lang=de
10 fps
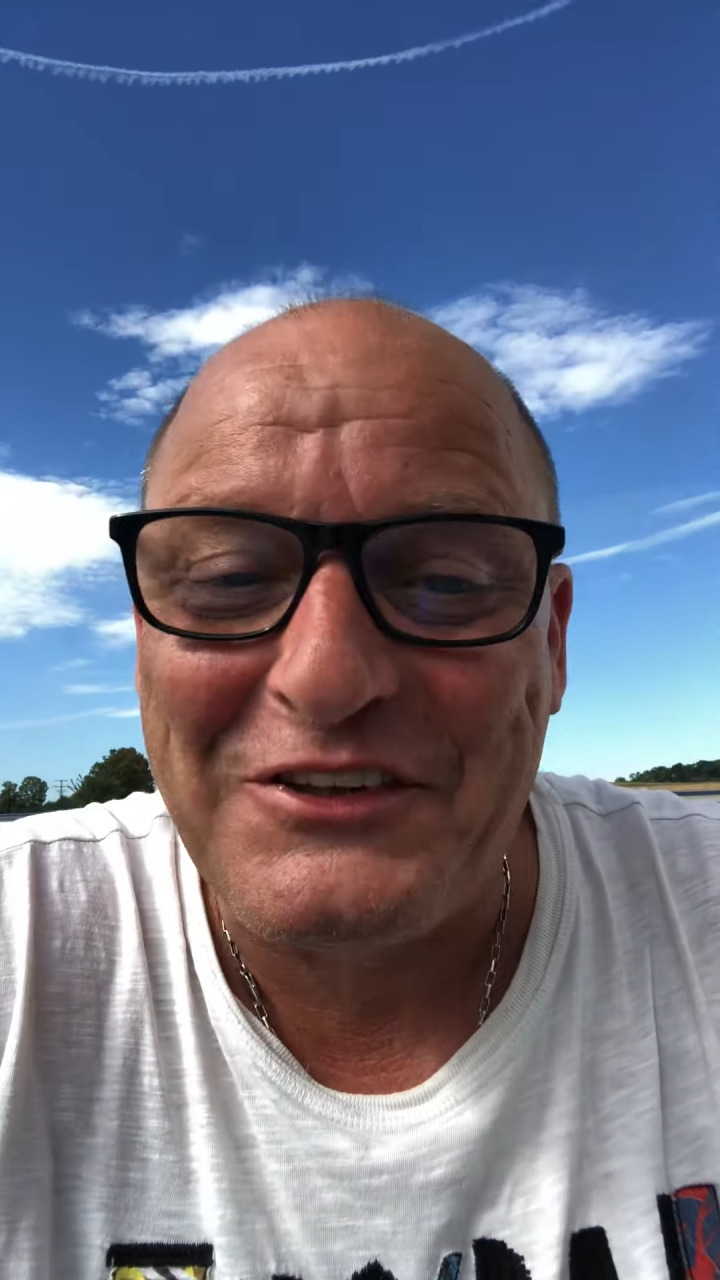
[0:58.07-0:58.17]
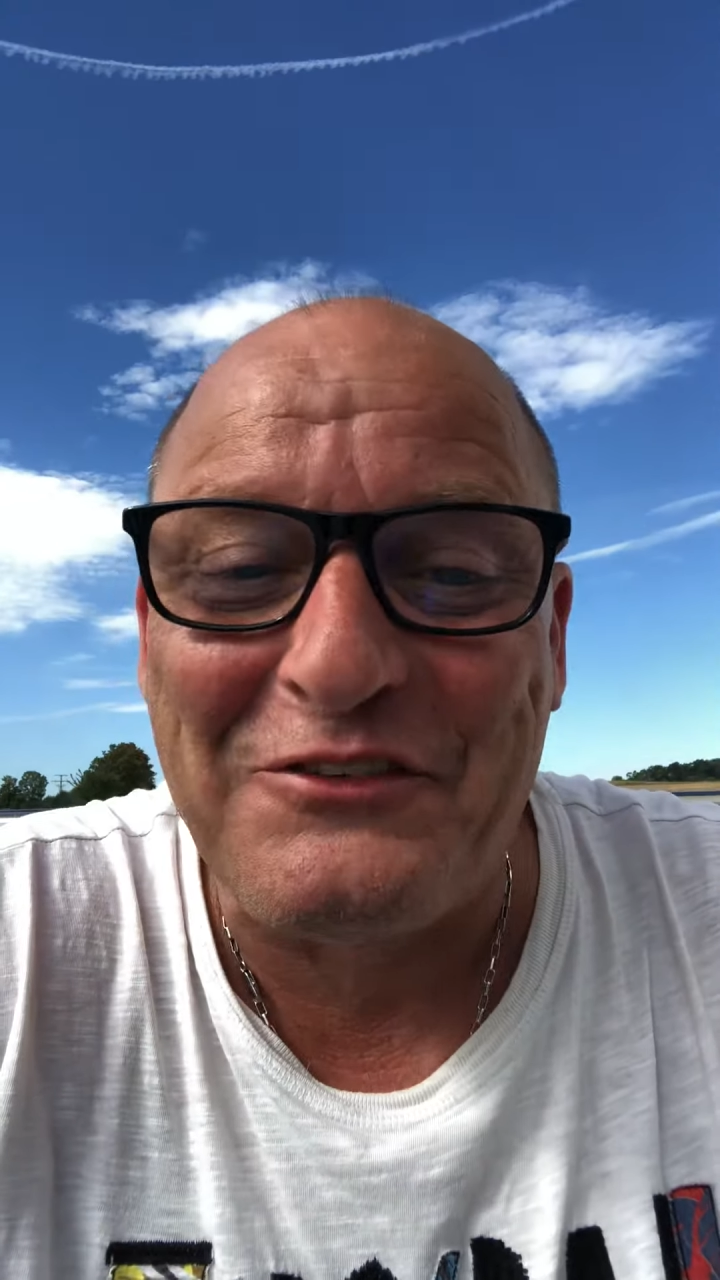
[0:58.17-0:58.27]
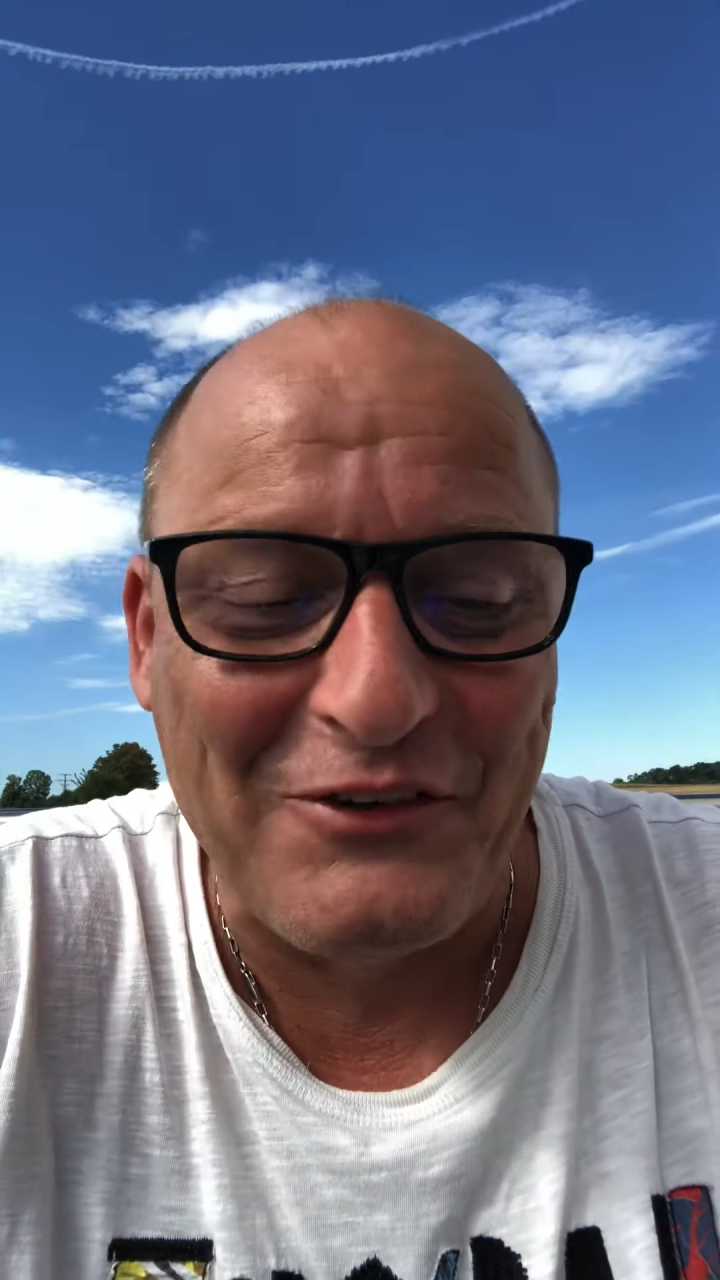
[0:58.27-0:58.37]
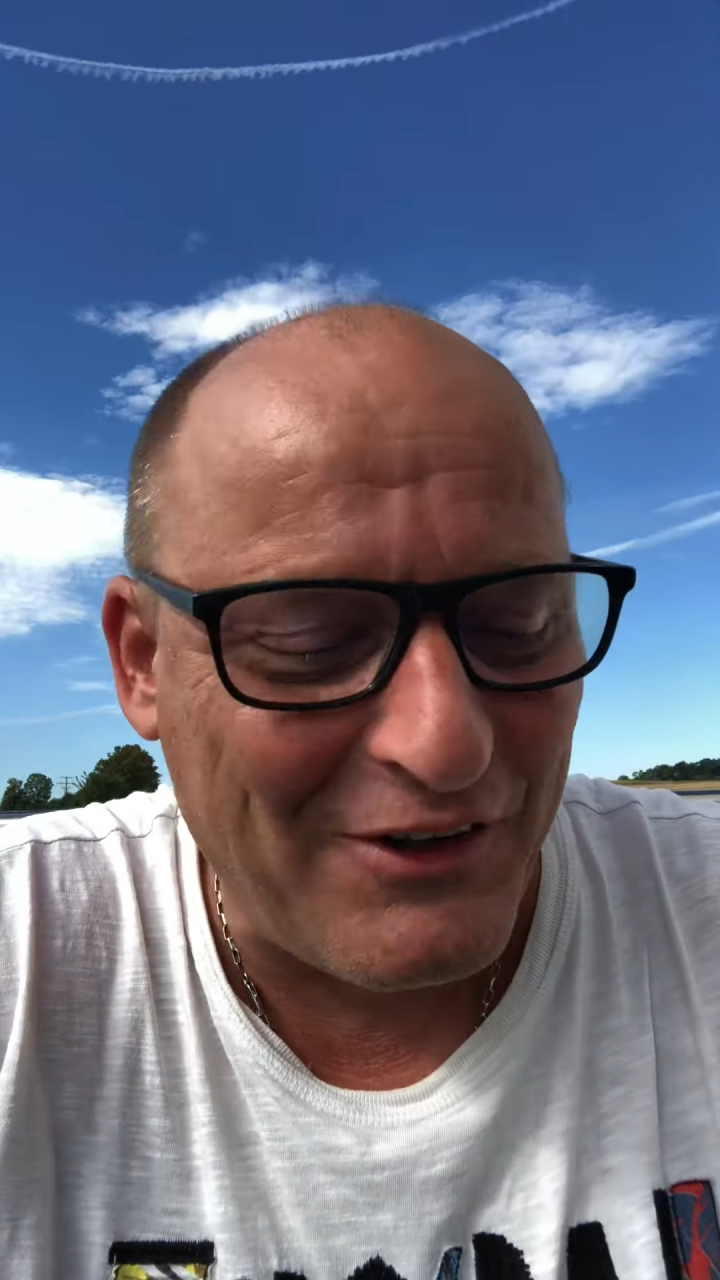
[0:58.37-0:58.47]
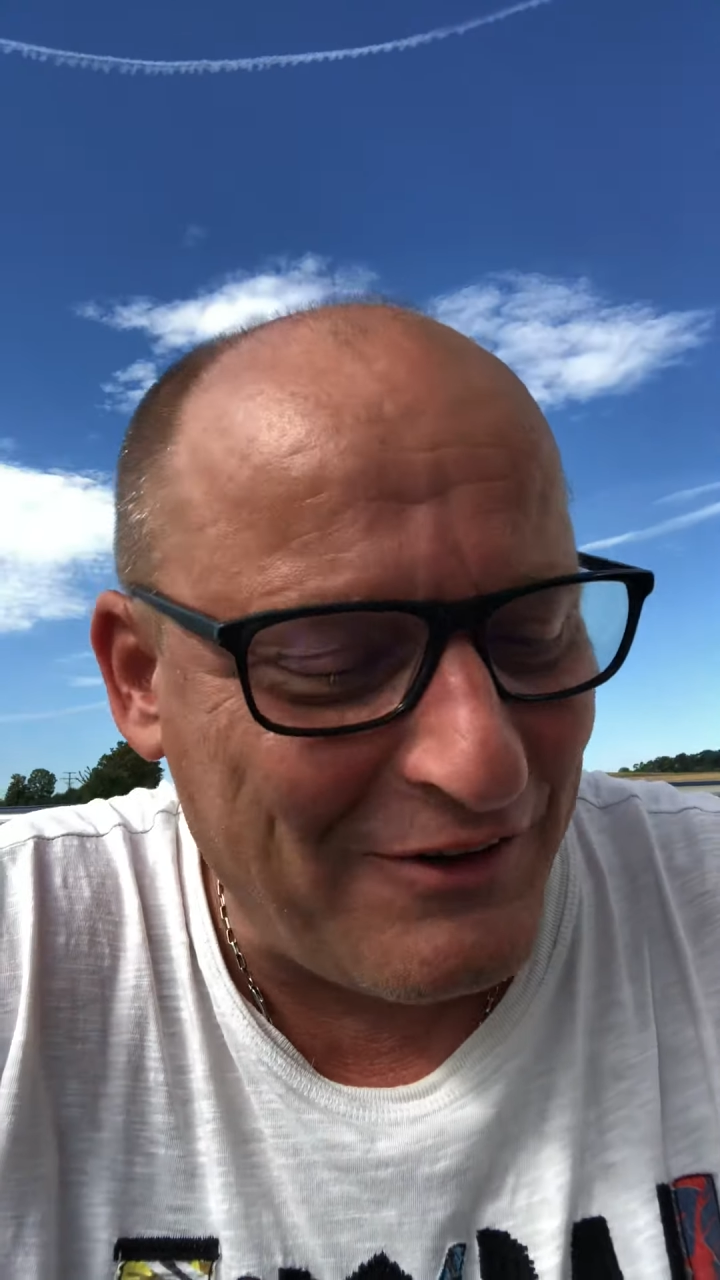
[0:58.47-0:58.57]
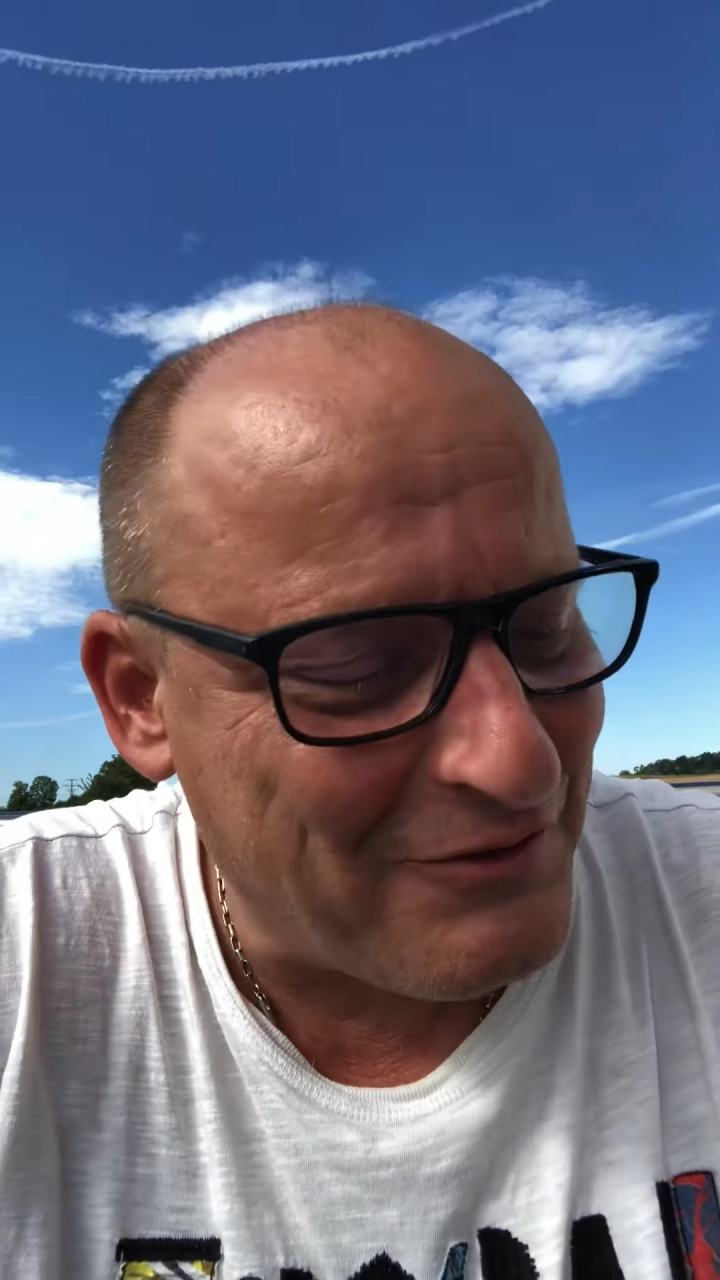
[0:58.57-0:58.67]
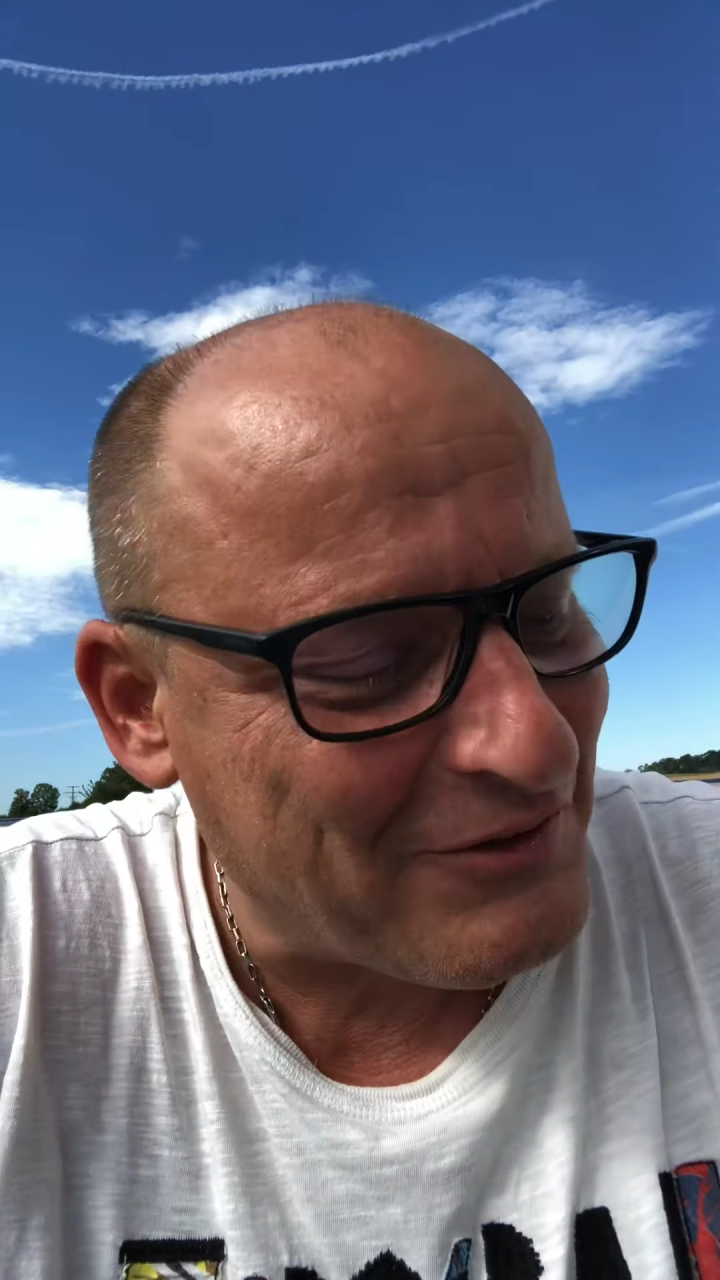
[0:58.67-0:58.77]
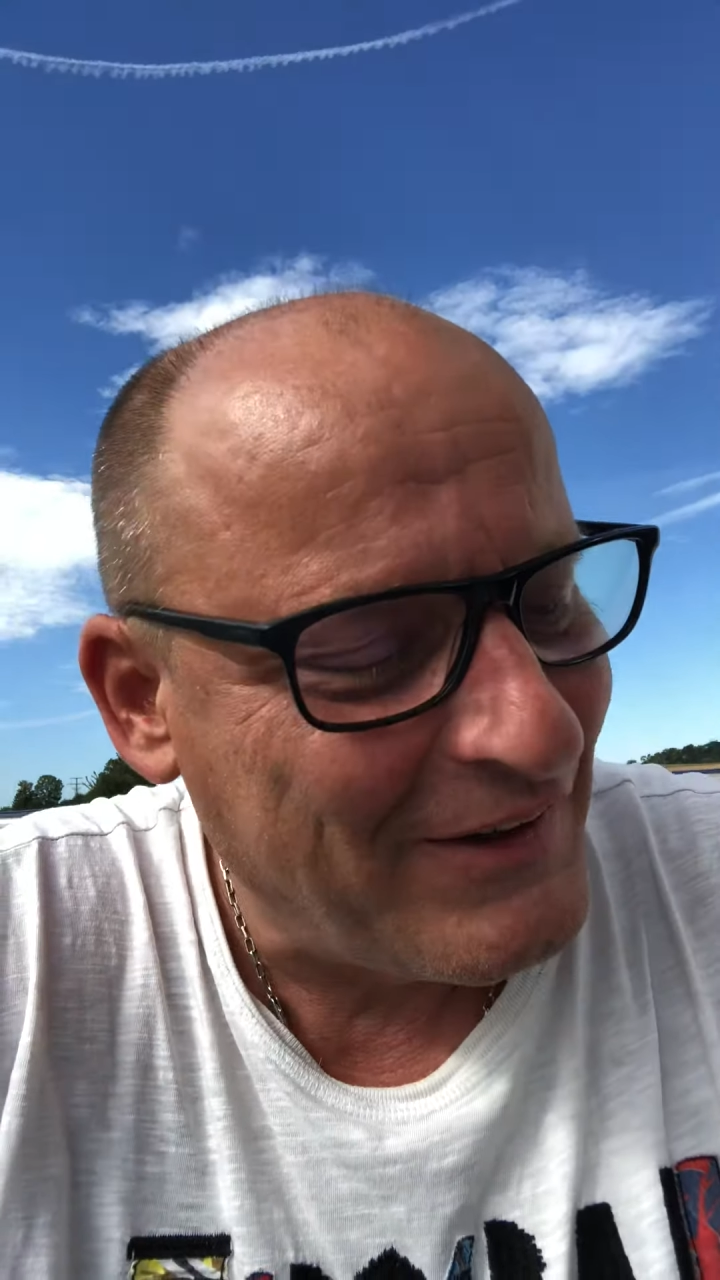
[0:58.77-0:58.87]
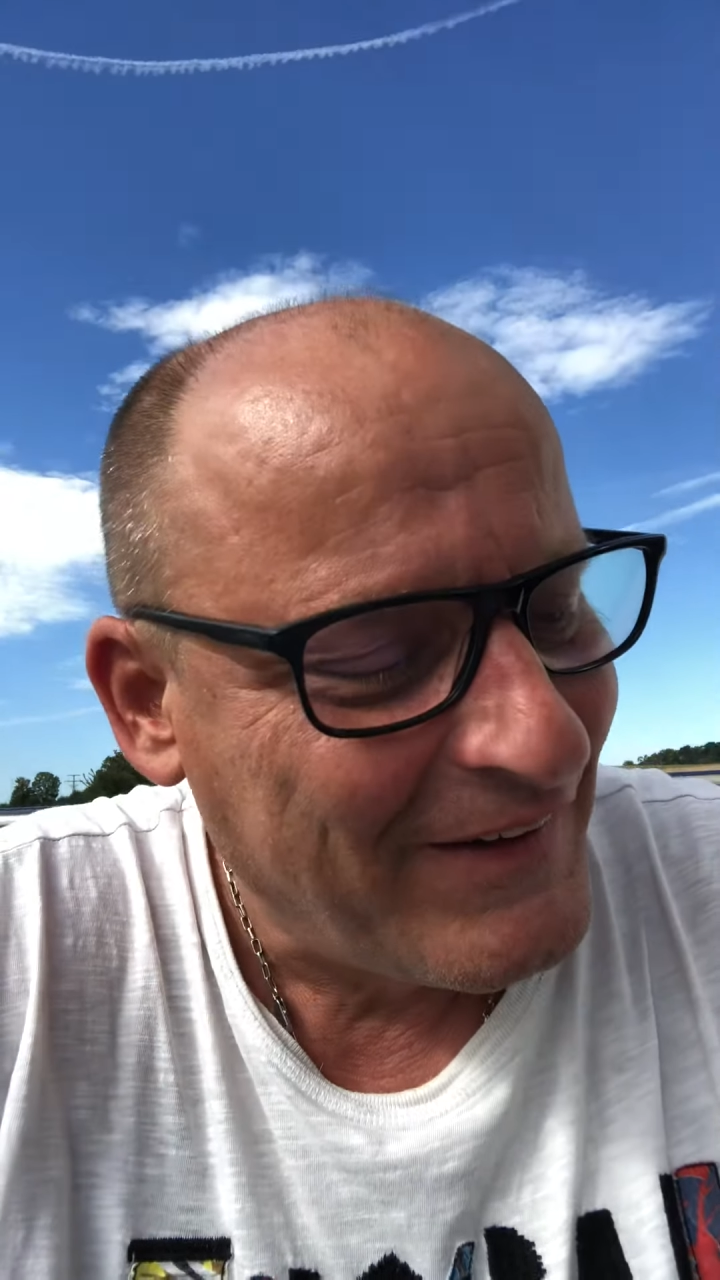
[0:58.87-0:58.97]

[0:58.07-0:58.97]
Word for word: 12,